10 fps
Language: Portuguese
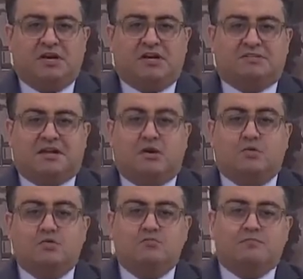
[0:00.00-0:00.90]
Ele está
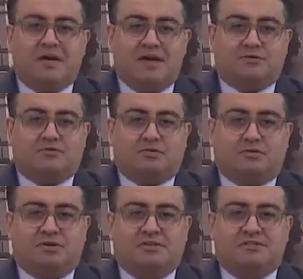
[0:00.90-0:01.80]
1
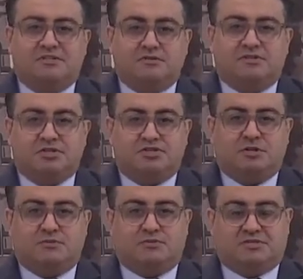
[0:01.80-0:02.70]
metro e 5
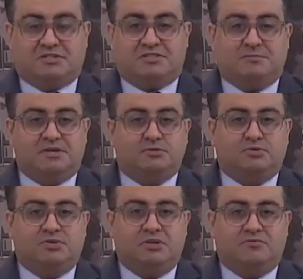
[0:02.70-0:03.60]
centímetros acima
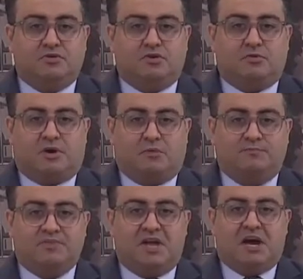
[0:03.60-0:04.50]
do nível normal.
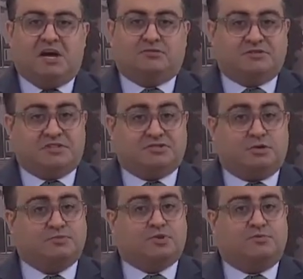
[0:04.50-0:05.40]

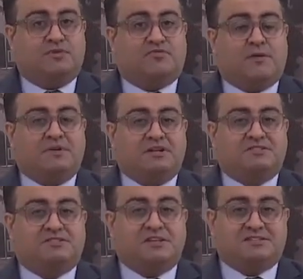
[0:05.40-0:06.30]
Atualização sobre
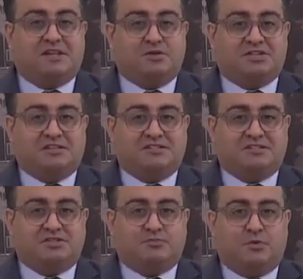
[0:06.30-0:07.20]
famílias desalojadas
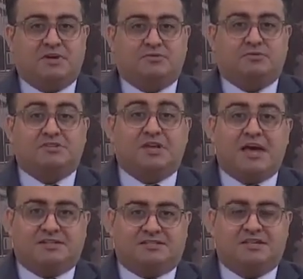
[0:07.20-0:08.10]
neste momento,
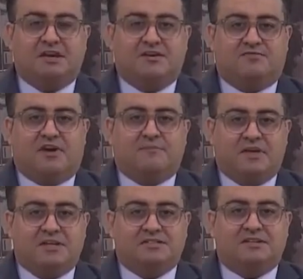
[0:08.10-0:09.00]
10
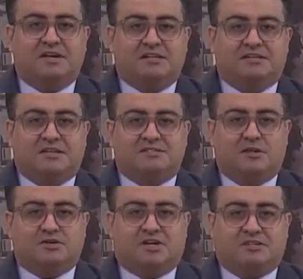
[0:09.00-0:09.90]
famílias
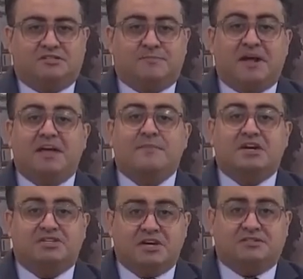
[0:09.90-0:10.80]
desalojadas. Para a
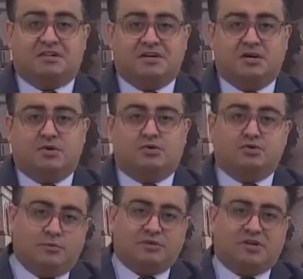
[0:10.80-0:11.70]
emergência, o
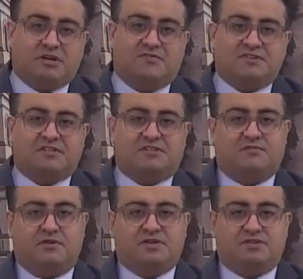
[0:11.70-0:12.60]
número da Defesa
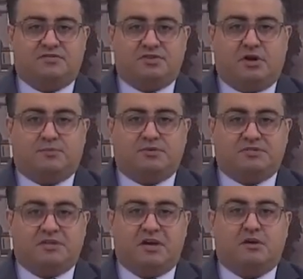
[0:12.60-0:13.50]
Civil em
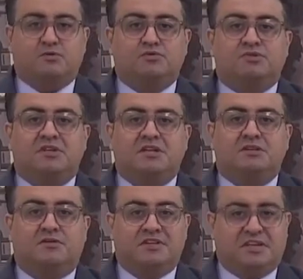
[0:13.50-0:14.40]
Divinópolis é o
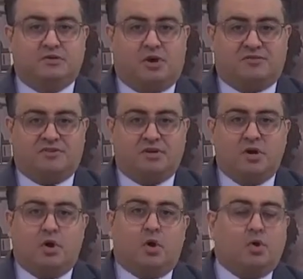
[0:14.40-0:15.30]
199,
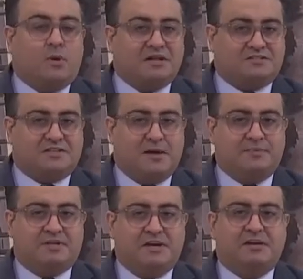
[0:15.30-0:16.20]
ou o
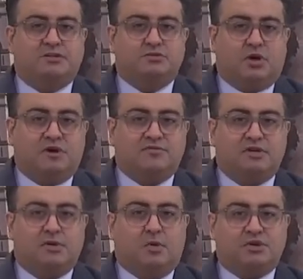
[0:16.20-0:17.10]
WhatsApp, né?
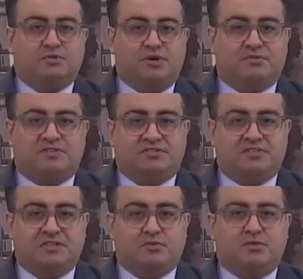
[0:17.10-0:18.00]

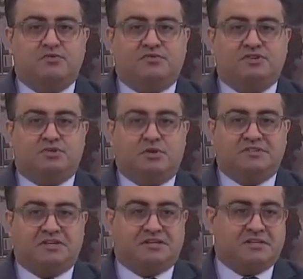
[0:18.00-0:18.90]

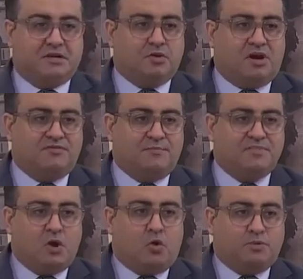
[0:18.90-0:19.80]
98825-2279.
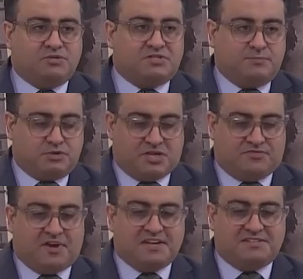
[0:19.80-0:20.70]
O município já
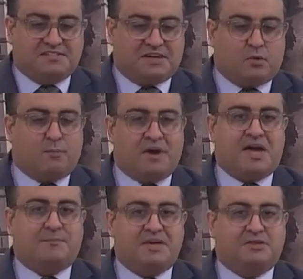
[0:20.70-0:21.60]
faz esse
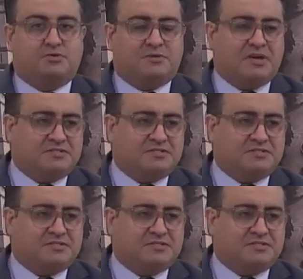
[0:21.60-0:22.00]
acompanhamento, né?